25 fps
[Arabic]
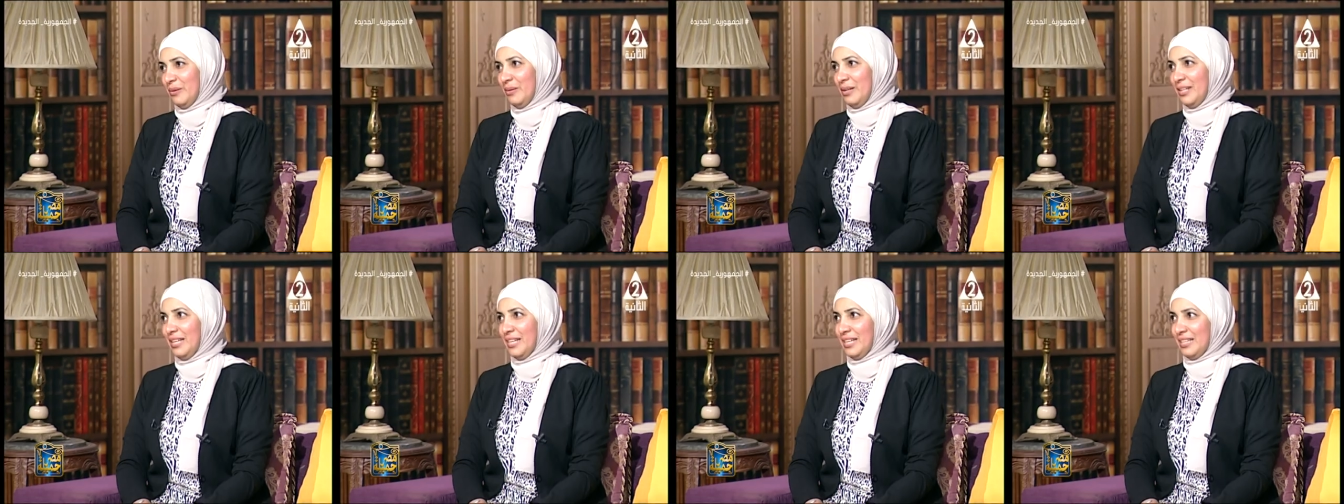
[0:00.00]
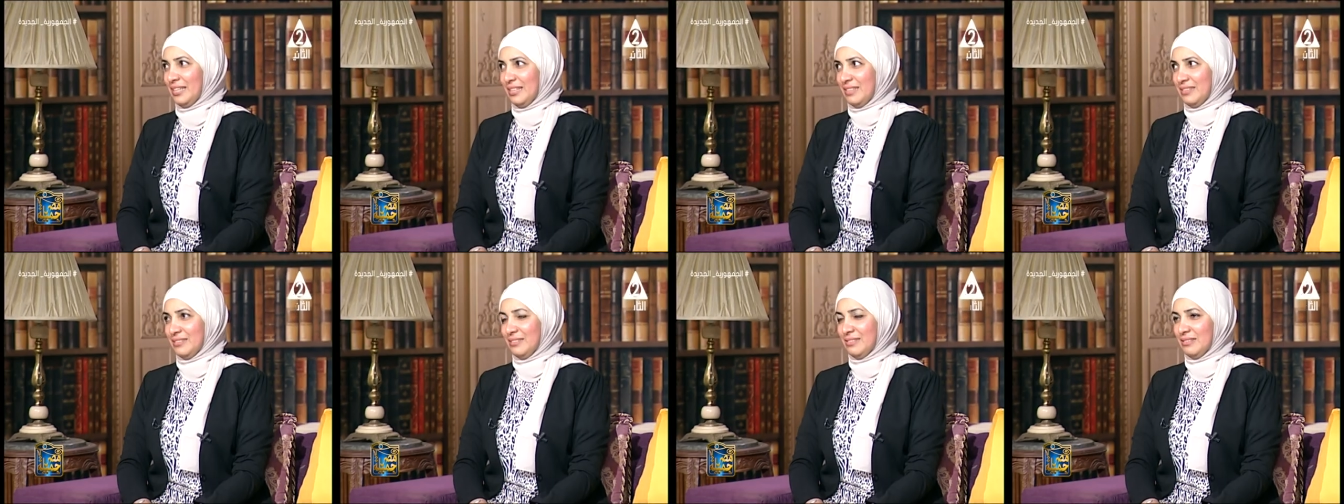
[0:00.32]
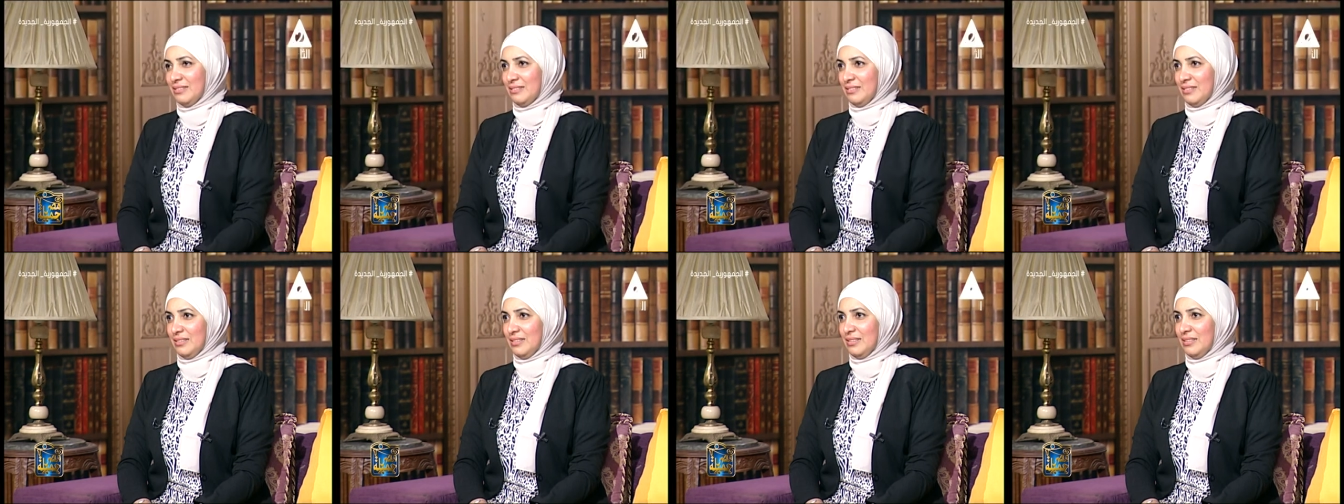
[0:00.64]

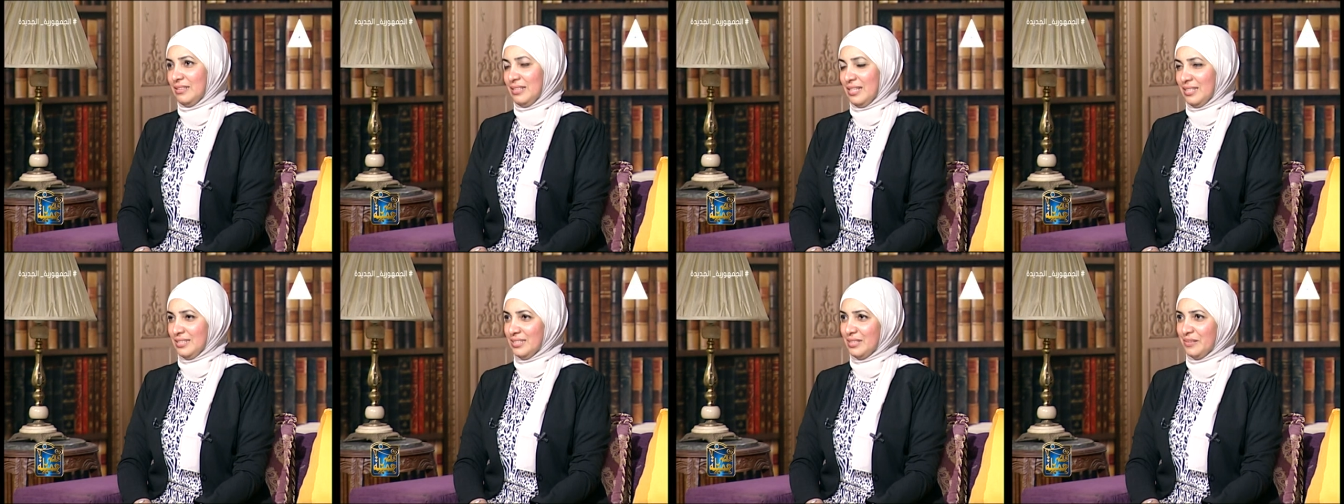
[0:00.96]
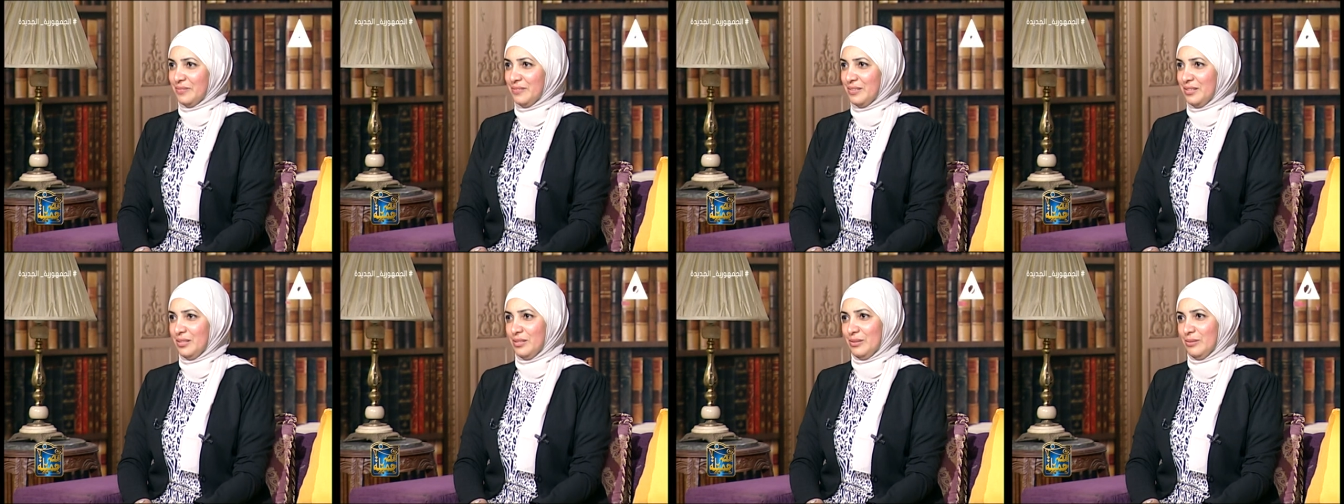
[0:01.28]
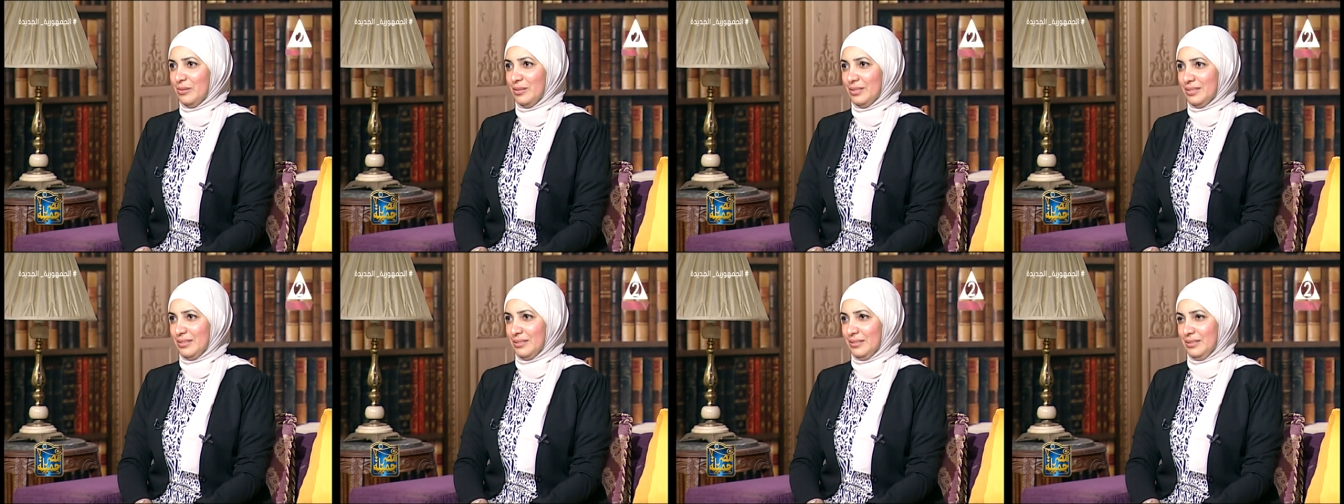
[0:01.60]
ولكن للاسف اللي
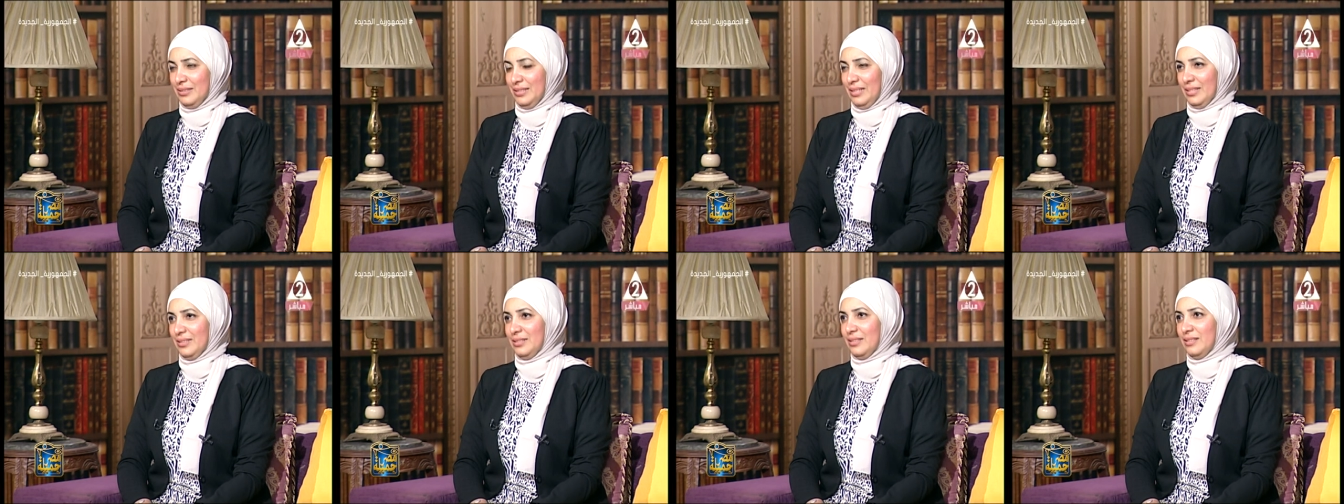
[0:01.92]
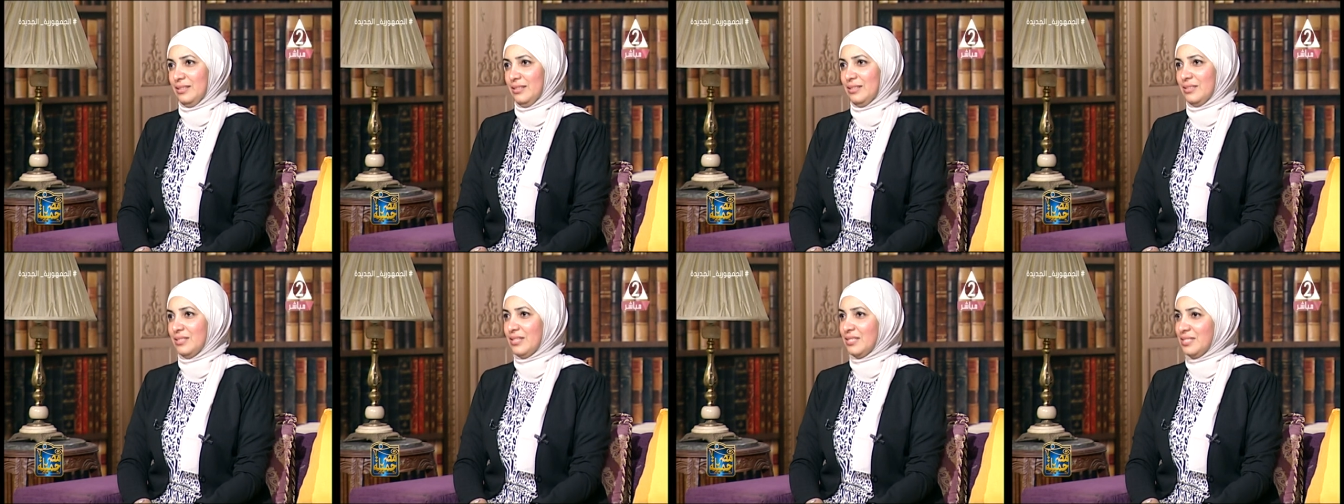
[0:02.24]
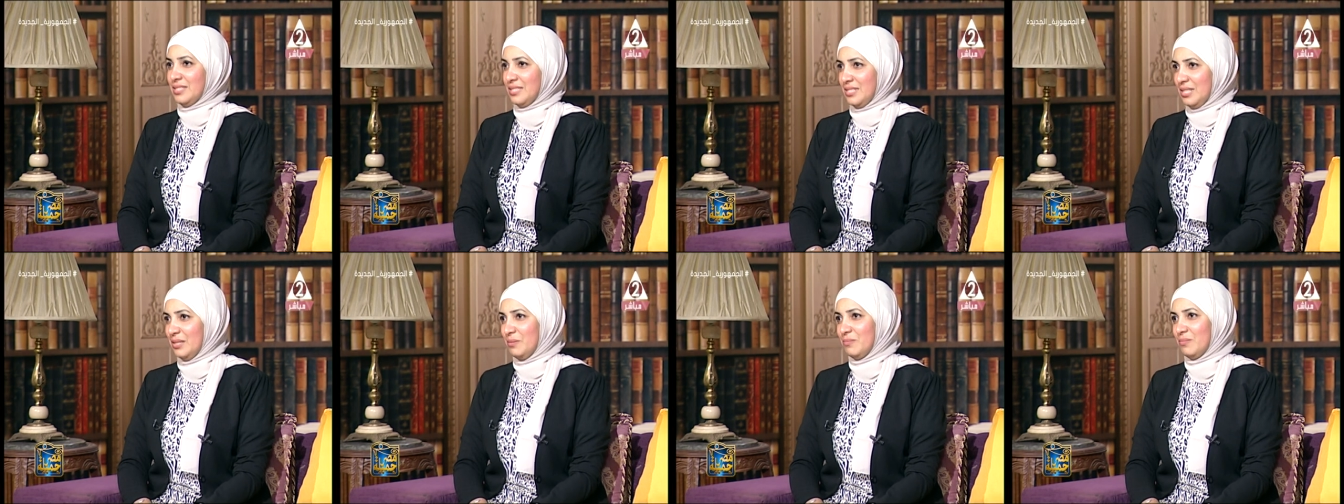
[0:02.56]
هو يعني
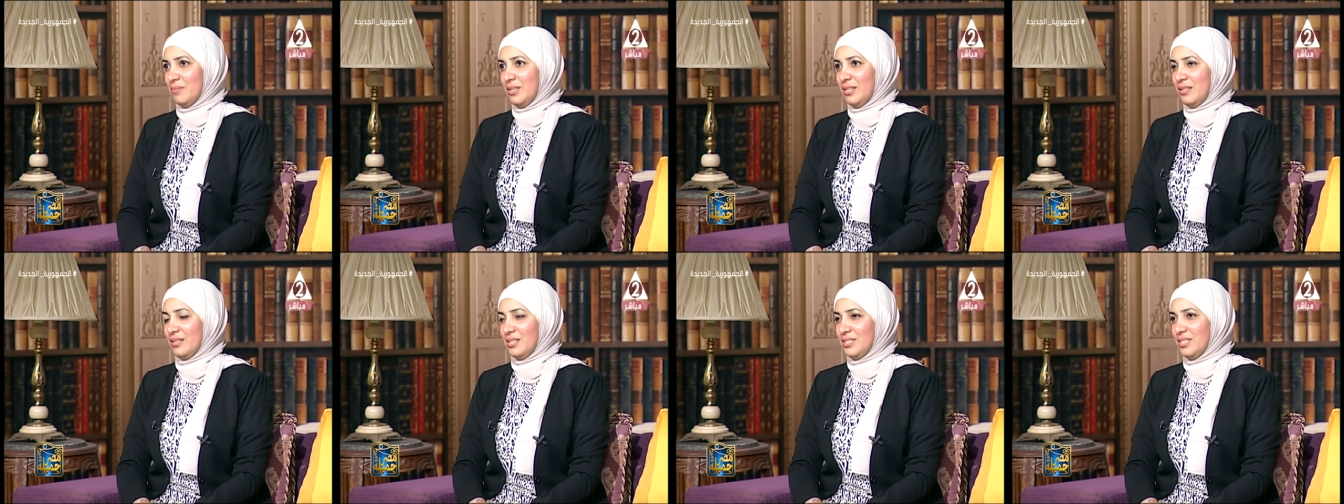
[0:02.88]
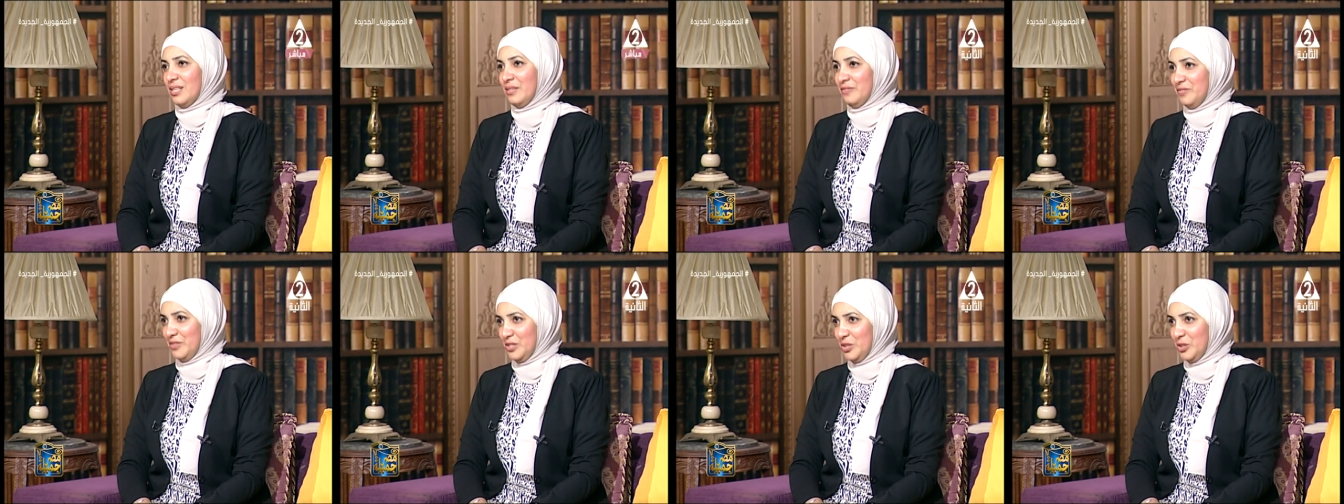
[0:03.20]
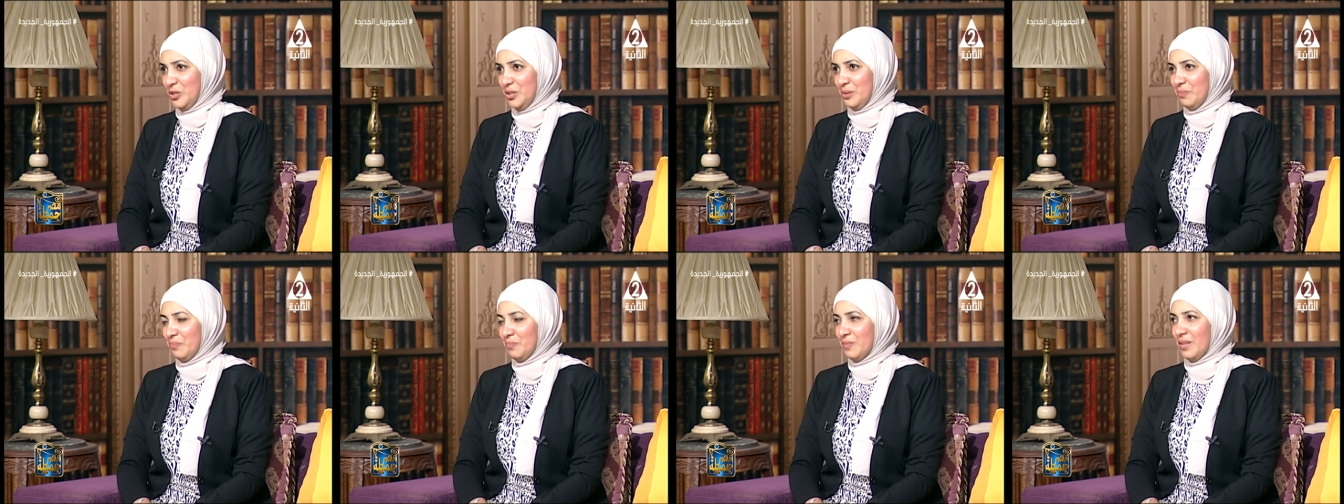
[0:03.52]
التنسيق ما
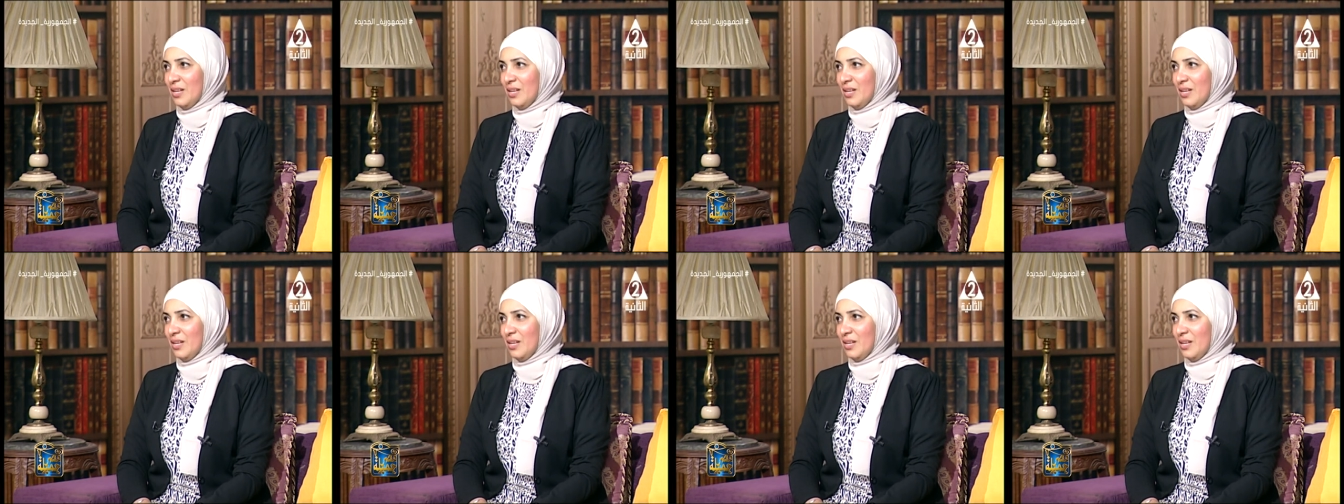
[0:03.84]
اسعفنيش